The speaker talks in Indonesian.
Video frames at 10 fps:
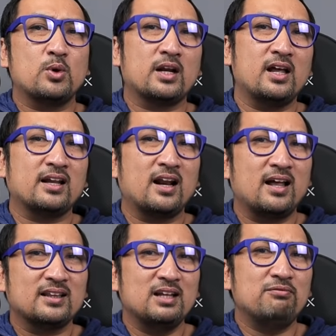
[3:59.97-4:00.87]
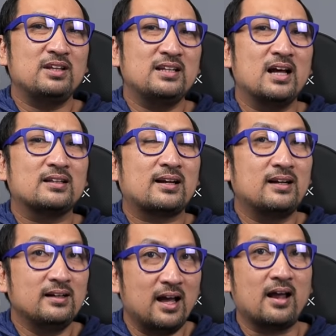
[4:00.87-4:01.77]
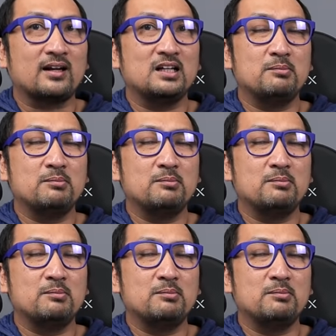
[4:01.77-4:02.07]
suara yang relatif tidak terdengar